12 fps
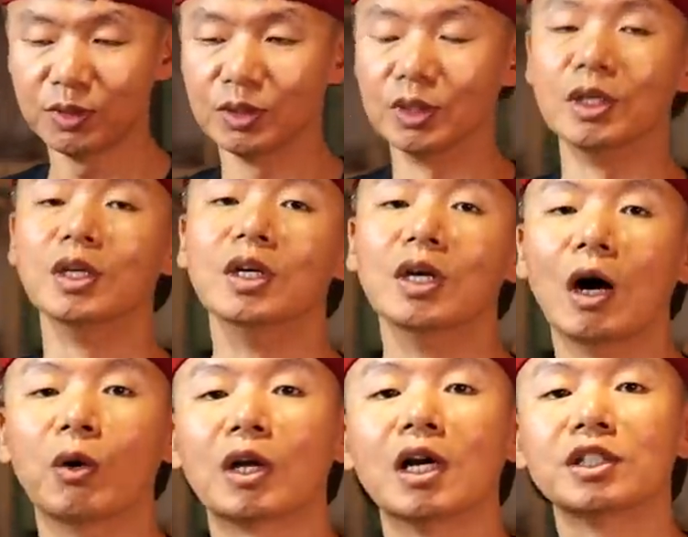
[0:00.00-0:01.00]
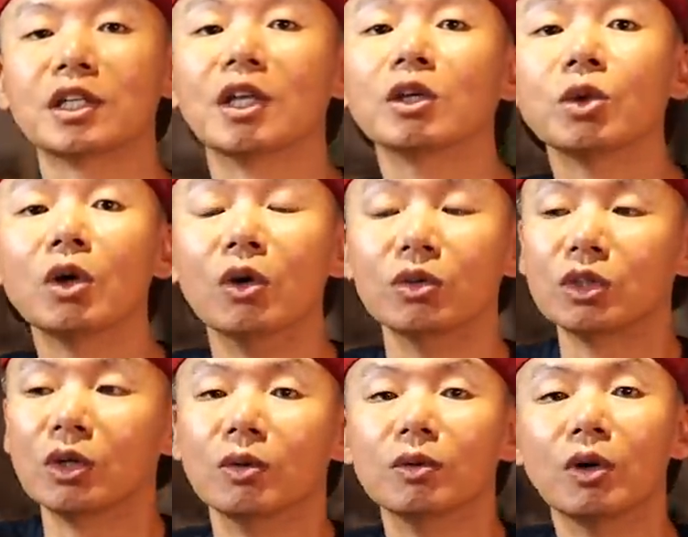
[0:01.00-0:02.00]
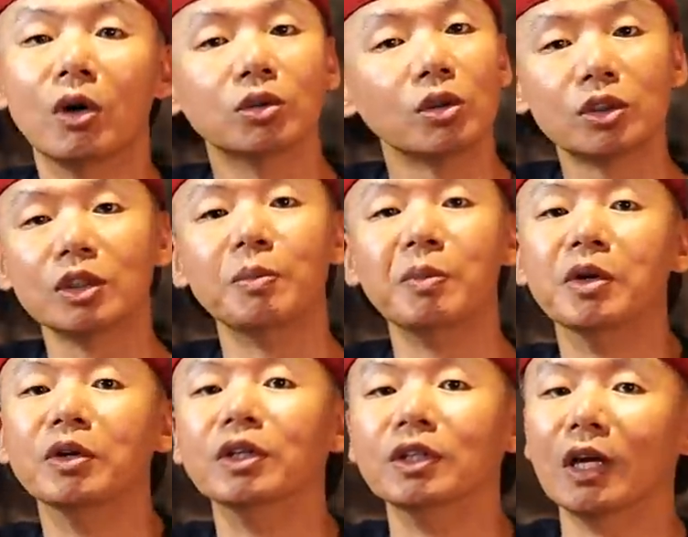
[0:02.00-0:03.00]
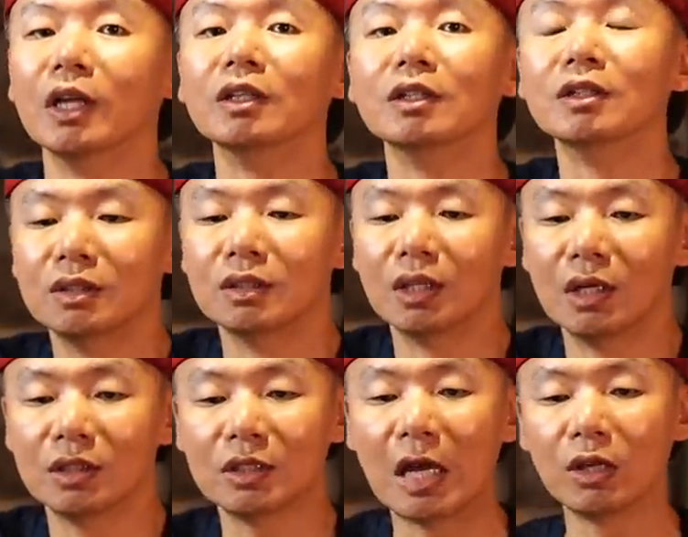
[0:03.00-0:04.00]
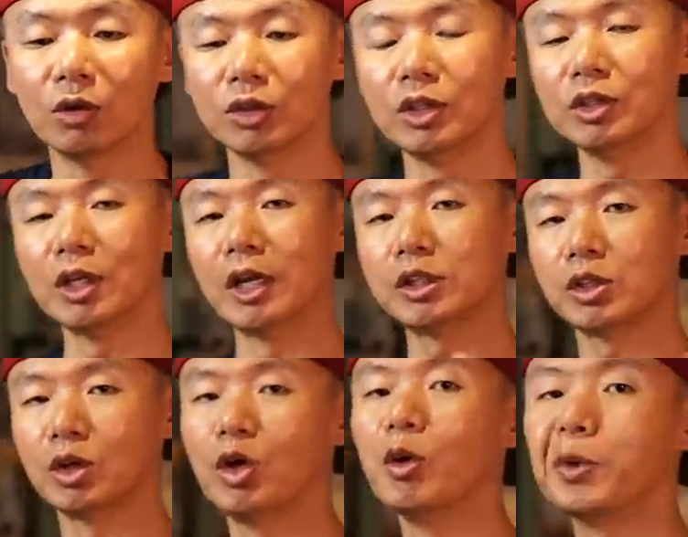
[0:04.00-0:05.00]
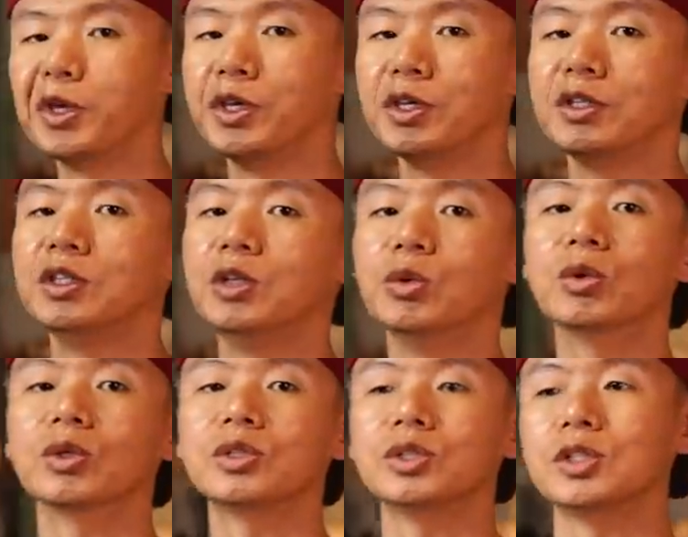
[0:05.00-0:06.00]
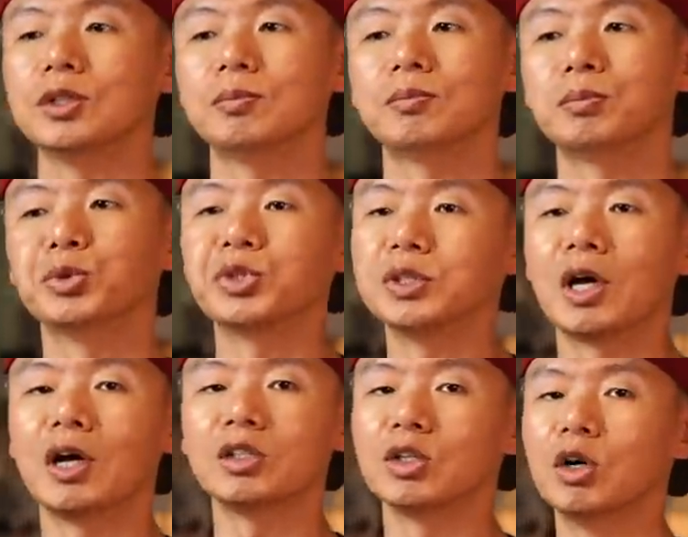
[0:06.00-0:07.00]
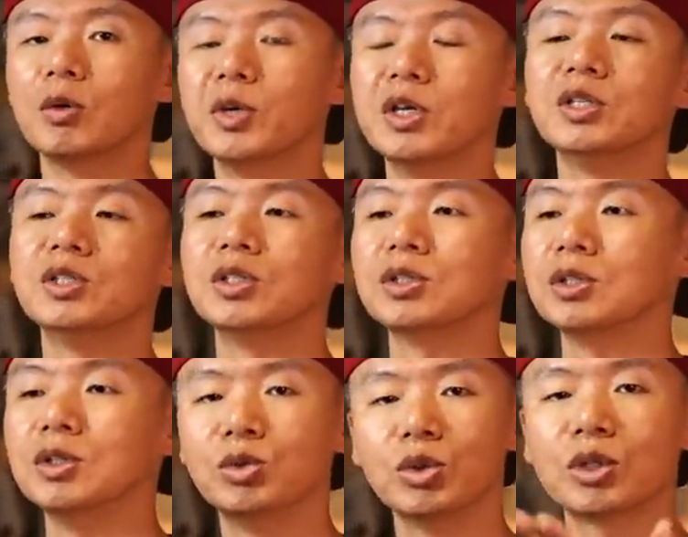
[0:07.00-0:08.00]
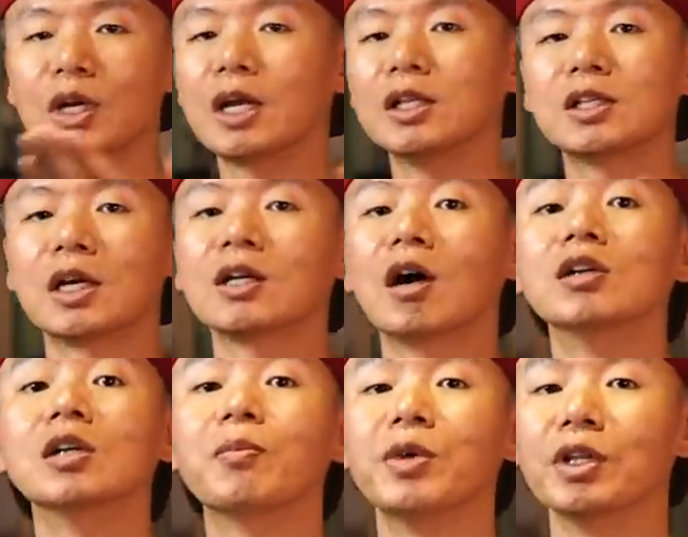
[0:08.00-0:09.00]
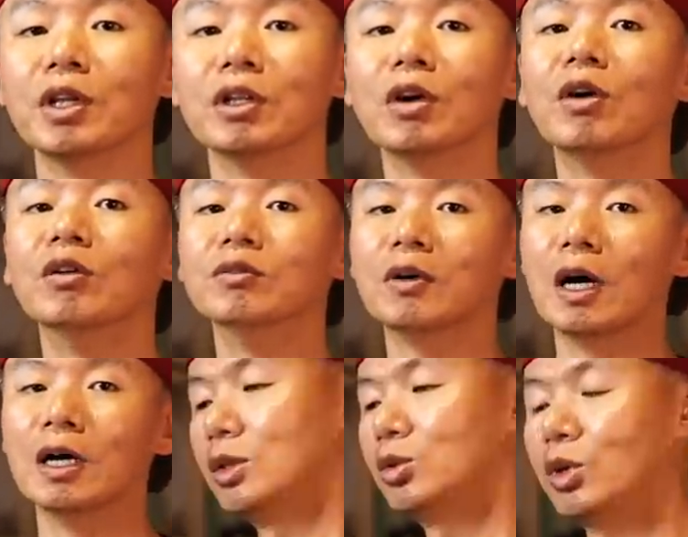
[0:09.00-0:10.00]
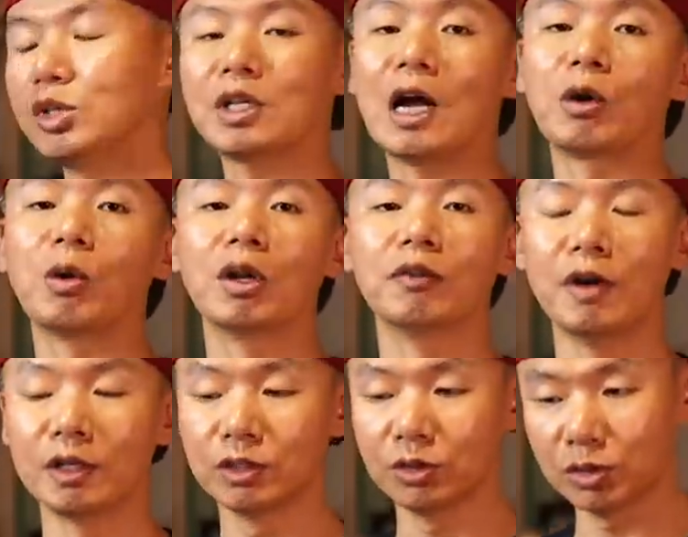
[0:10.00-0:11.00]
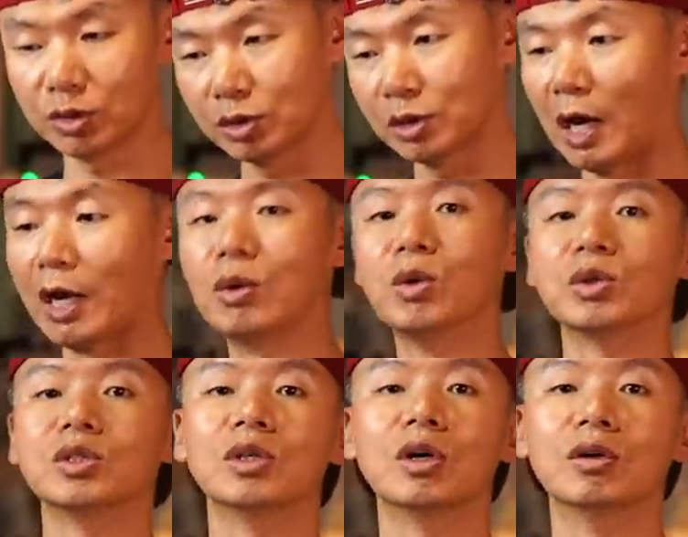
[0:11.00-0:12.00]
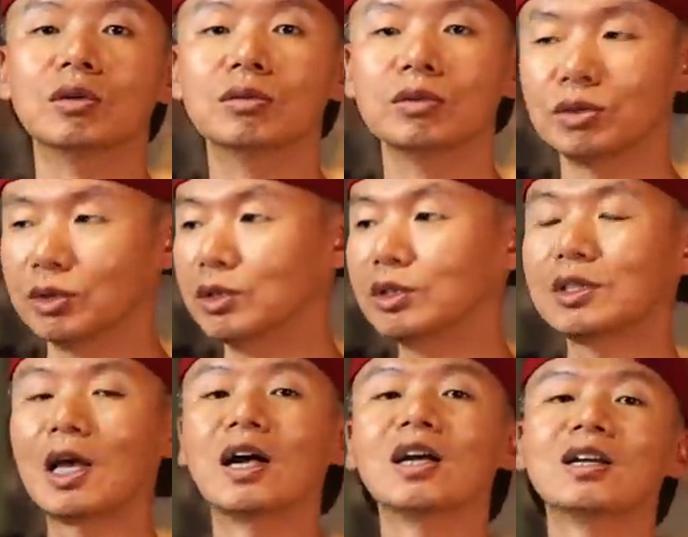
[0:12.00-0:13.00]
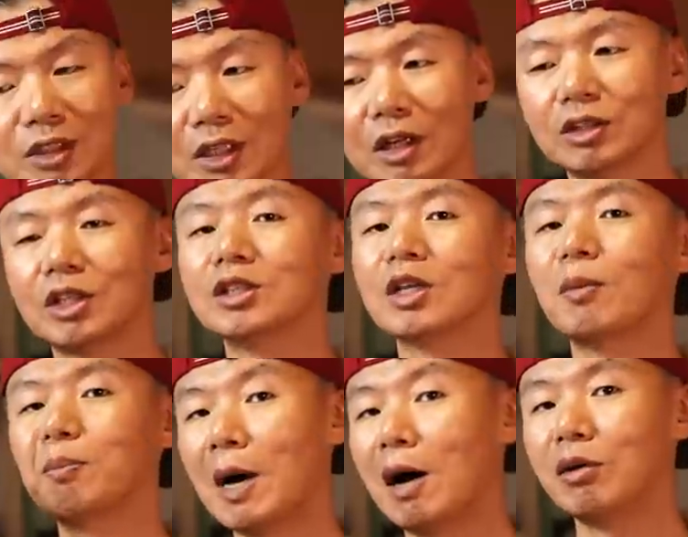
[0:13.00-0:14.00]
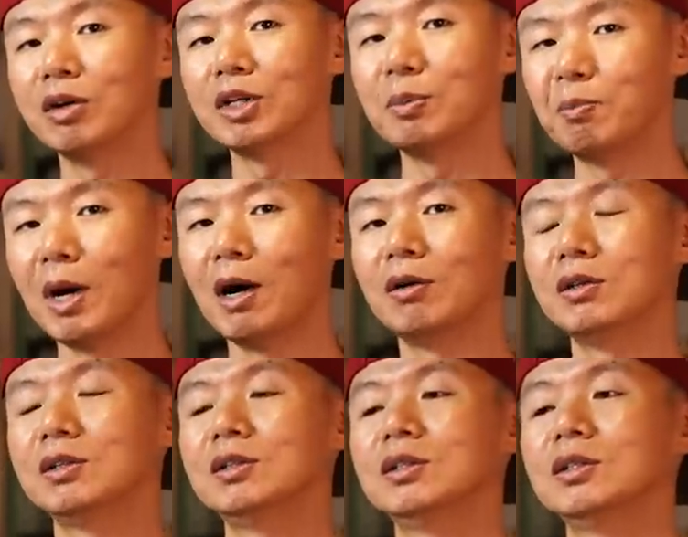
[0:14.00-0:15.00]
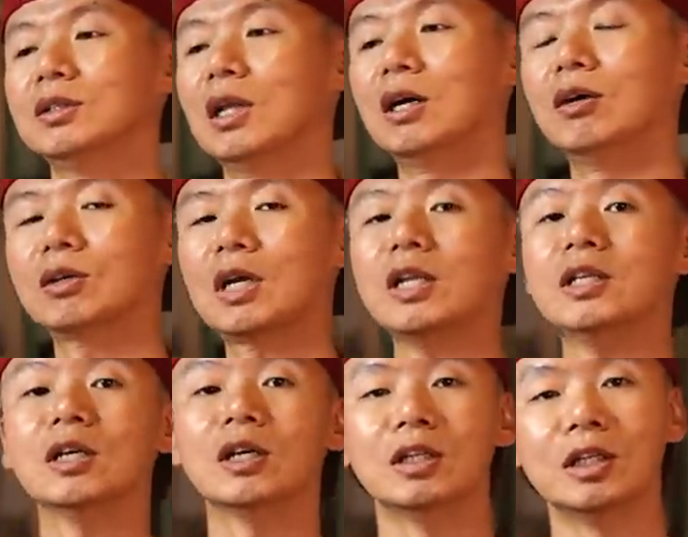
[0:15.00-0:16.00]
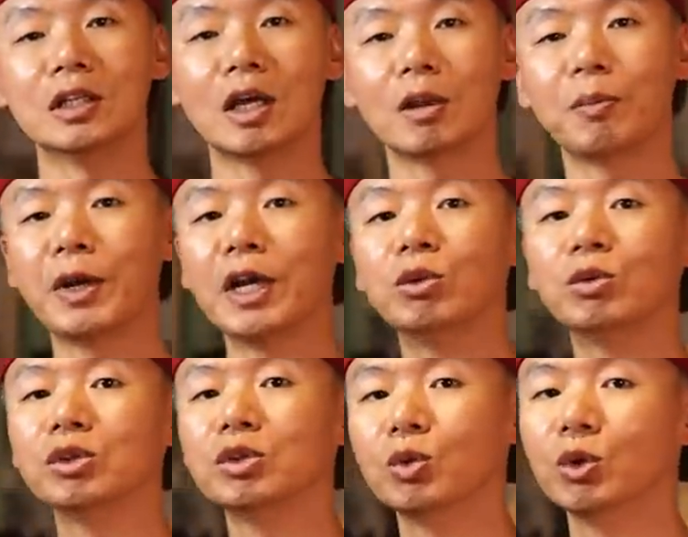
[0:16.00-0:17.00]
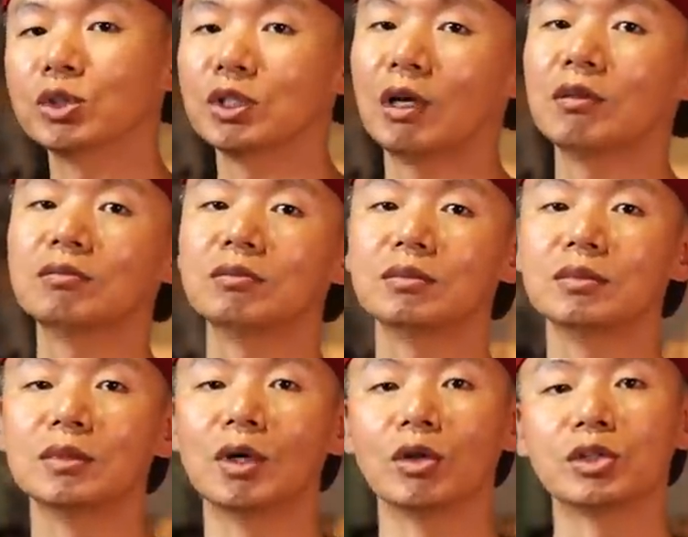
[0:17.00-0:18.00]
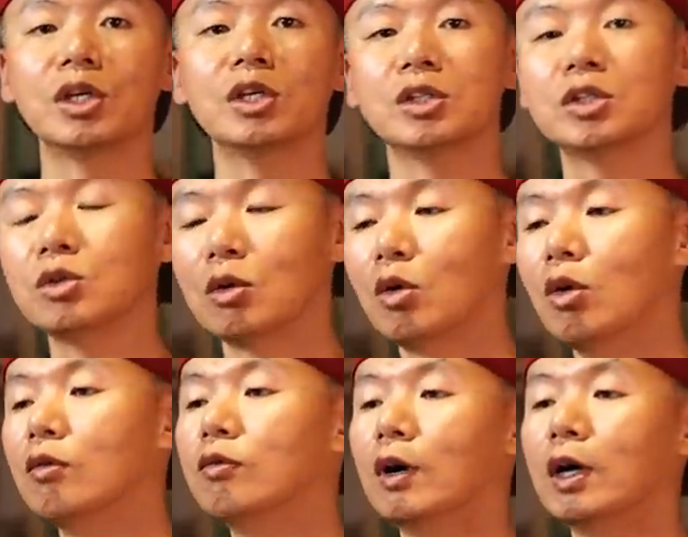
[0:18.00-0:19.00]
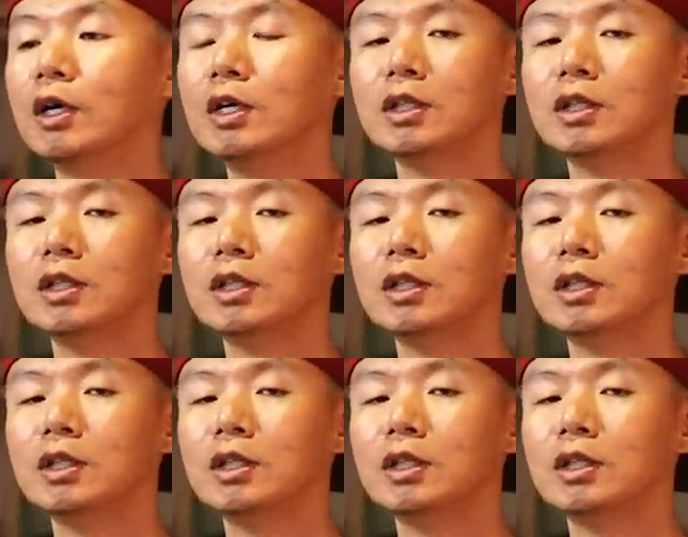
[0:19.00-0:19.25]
对，哦，我刚才讲到说烘豆，烘豆真的没有很难。那它有一定的 S O P， 你如果自己不知道 S O P， 其实你去看参考一下别人的烘法。最傻瓜的方式就是开火之后直上，等到听到爆一爆，然后看你要你要的焙度是多少。哦，这也是一种烘法。